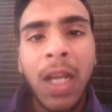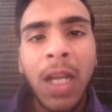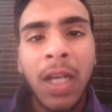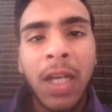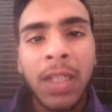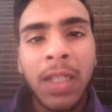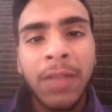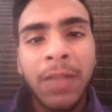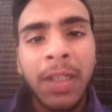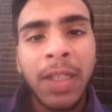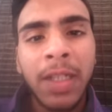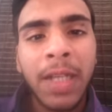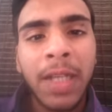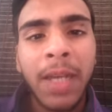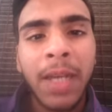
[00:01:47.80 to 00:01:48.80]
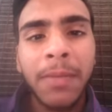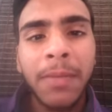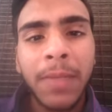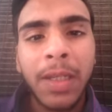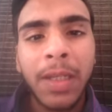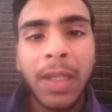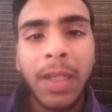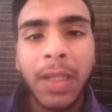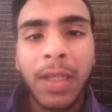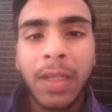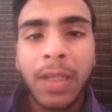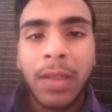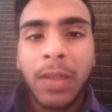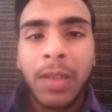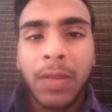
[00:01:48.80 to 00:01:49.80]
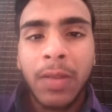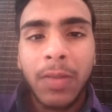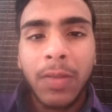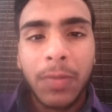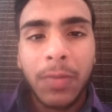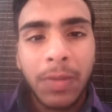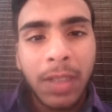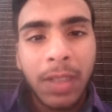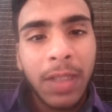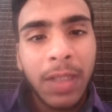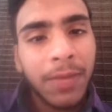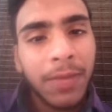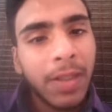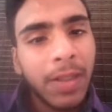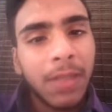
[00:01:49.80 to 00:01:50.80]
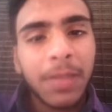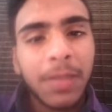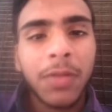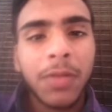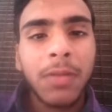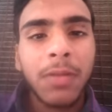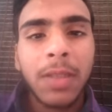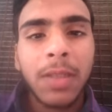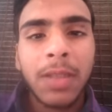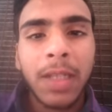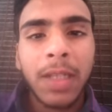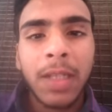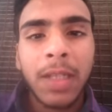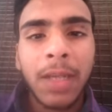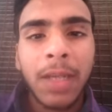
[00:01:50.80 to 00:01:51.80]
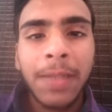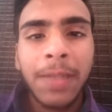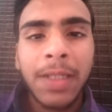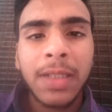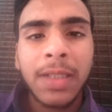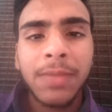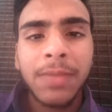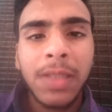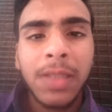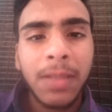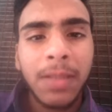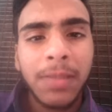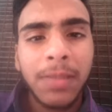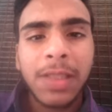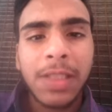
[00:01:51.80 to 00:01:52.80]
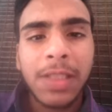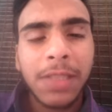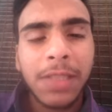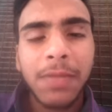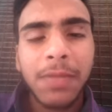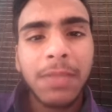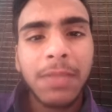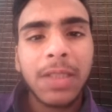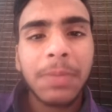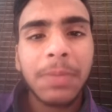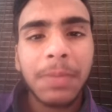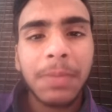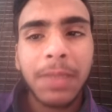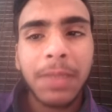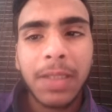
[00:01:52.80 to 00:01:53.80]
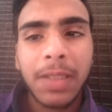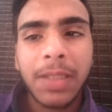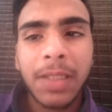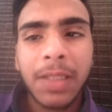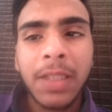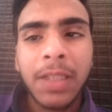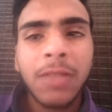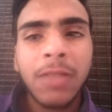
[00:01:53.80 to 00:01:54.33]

आने वाले टाइम में उसका रिफंड हमें ज़रूर मिलता है कभी ना कभी हम भी किसी विपत्ति में फंसेंगे